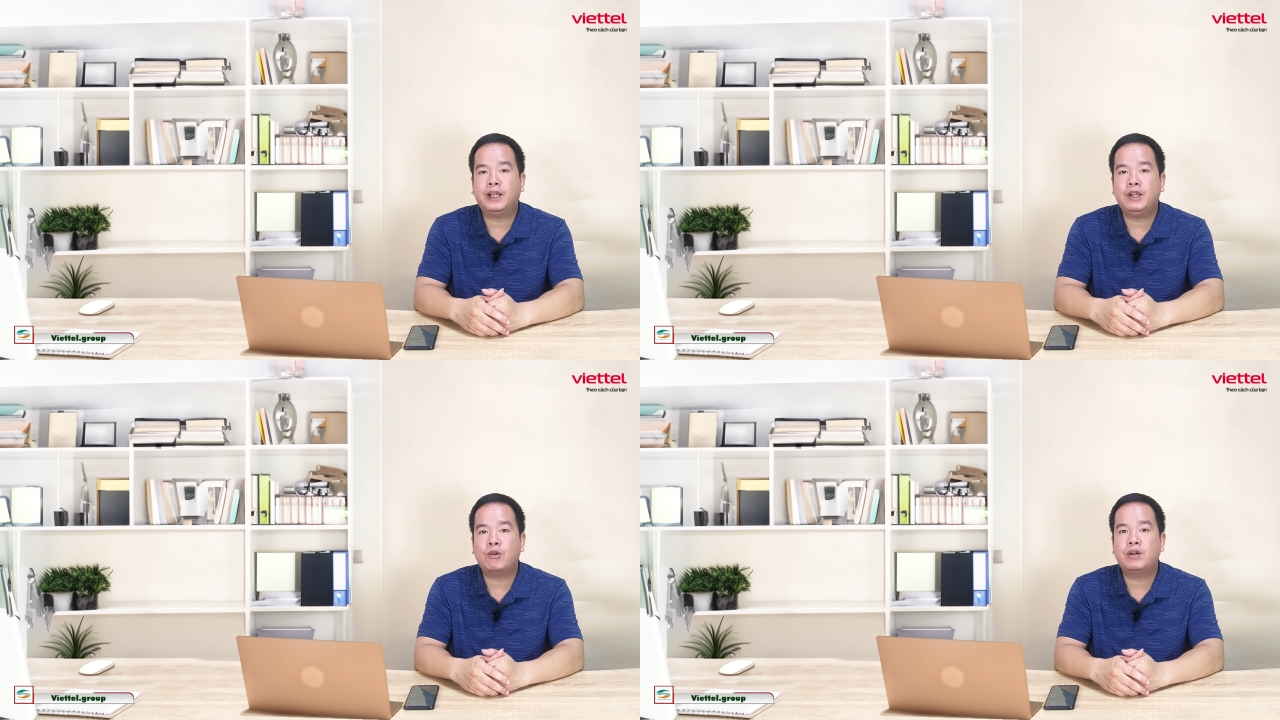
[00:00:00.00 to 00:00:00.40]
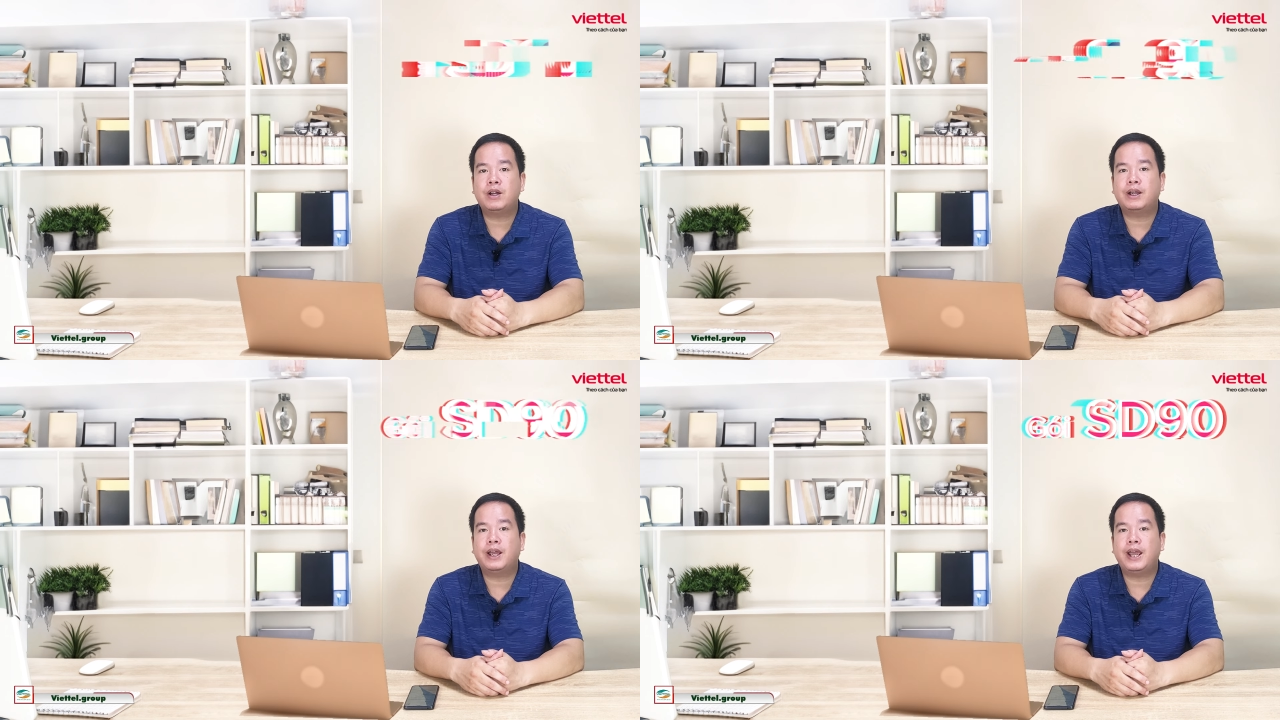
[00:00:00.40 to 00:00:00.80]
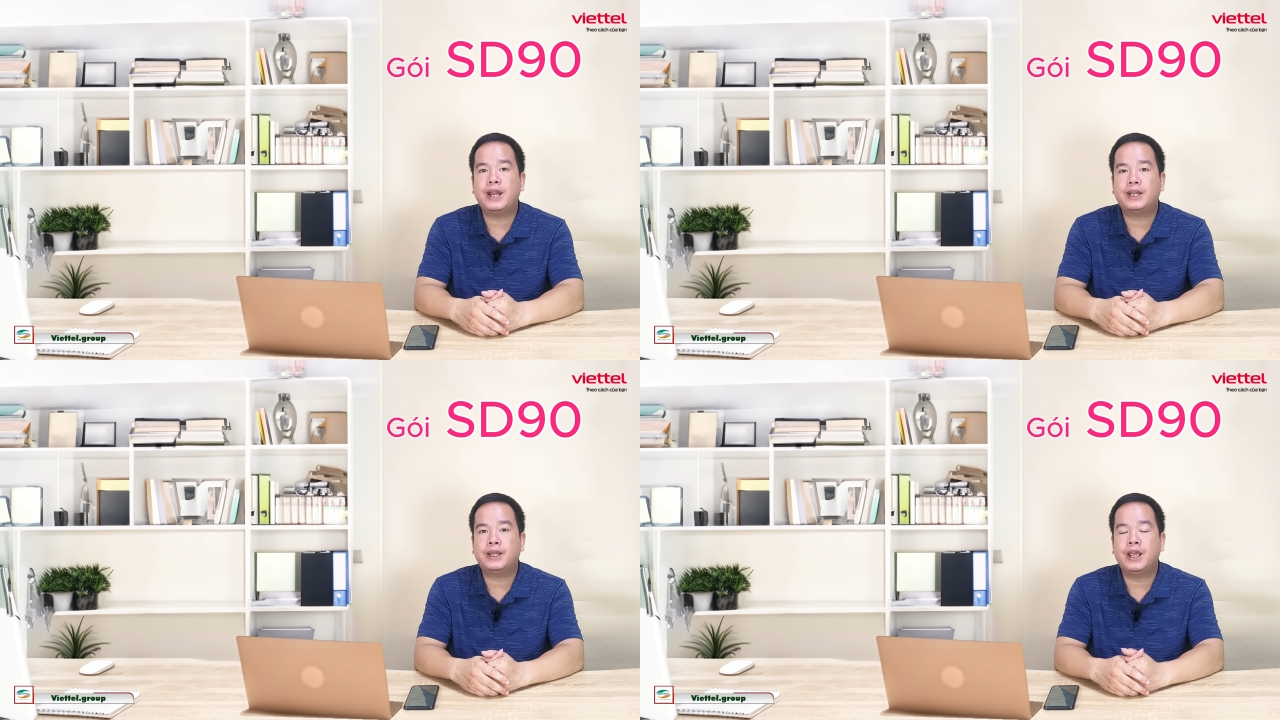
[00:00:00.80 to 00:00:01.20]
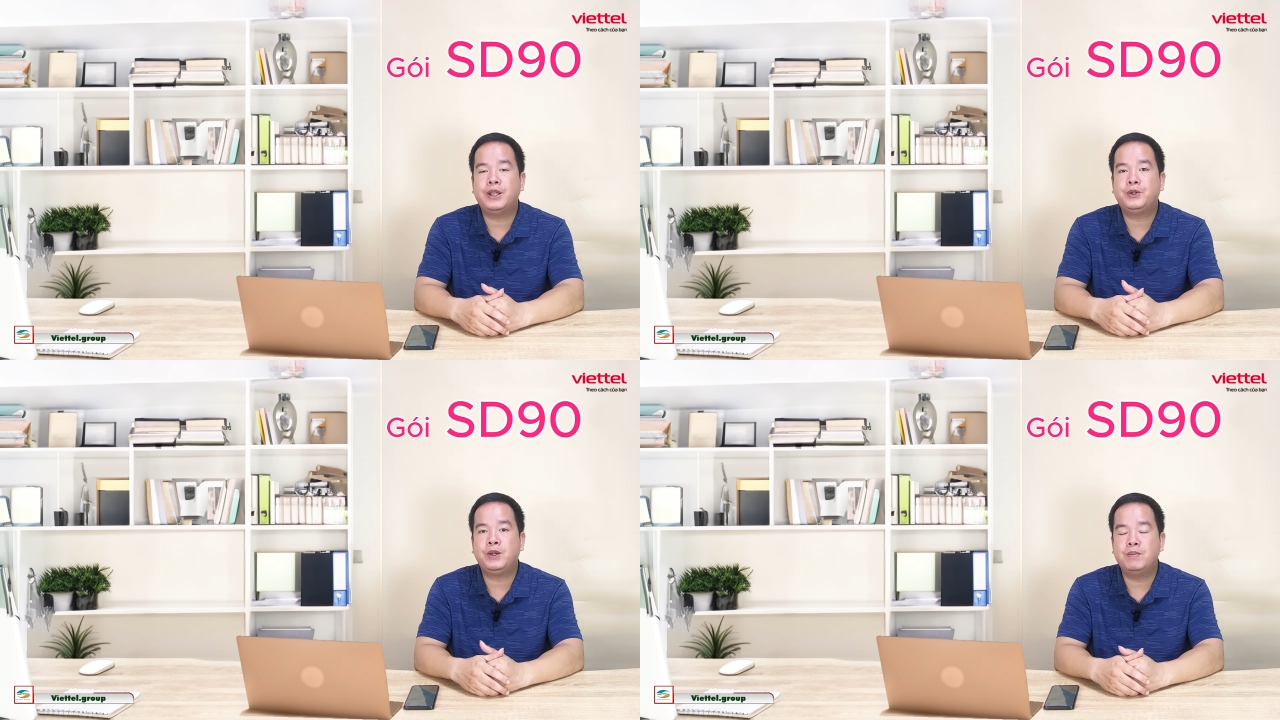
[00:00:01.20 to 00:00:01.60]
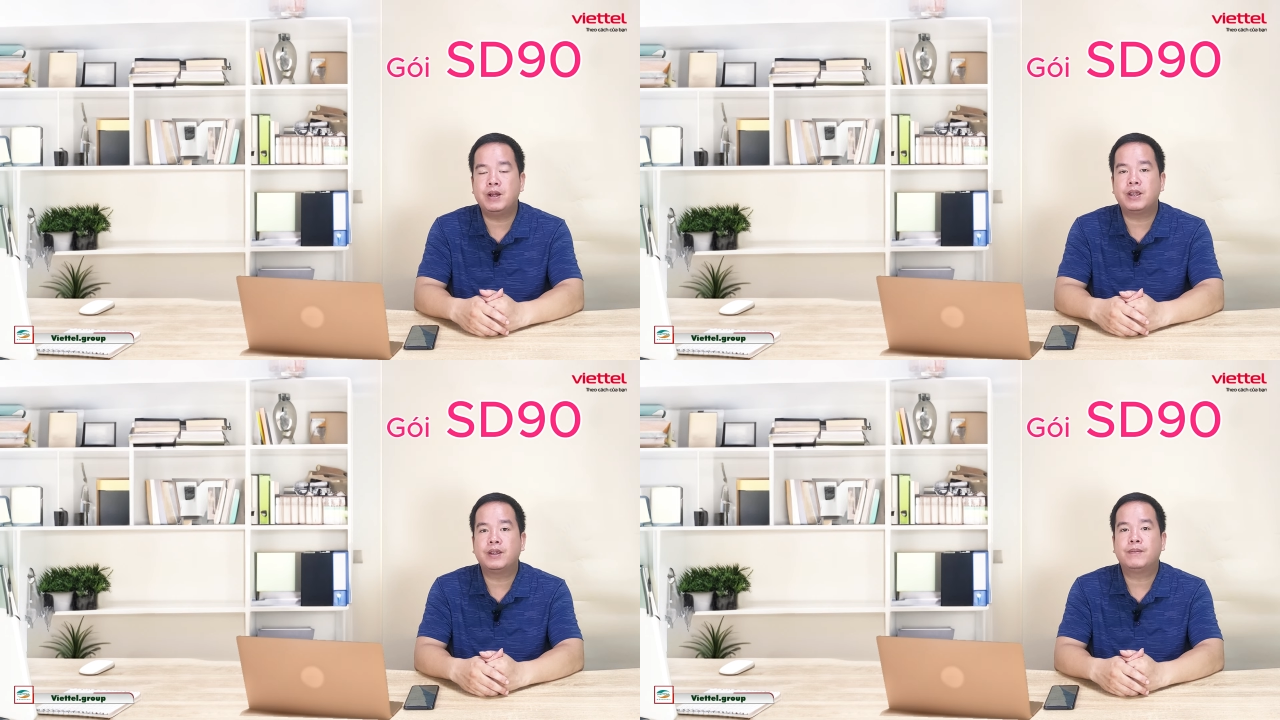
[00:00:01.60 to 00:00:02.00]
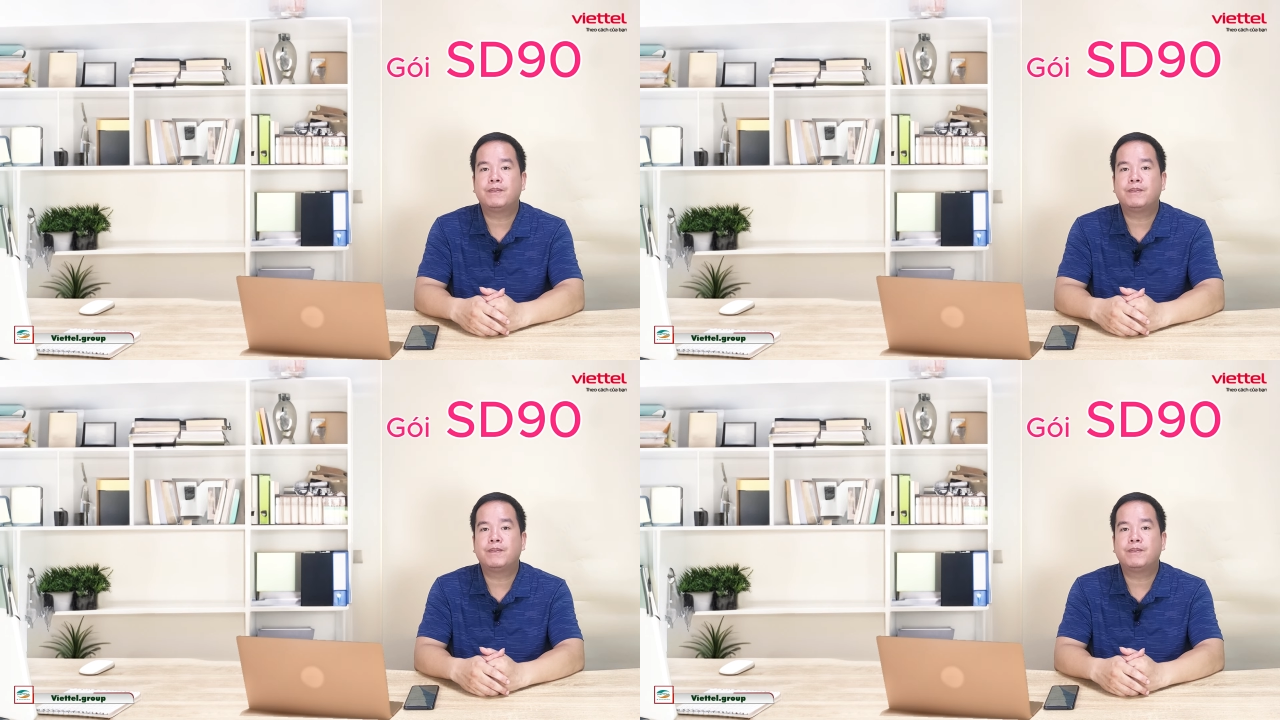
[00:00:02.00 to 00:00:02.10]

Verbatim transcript: ký có cước SD90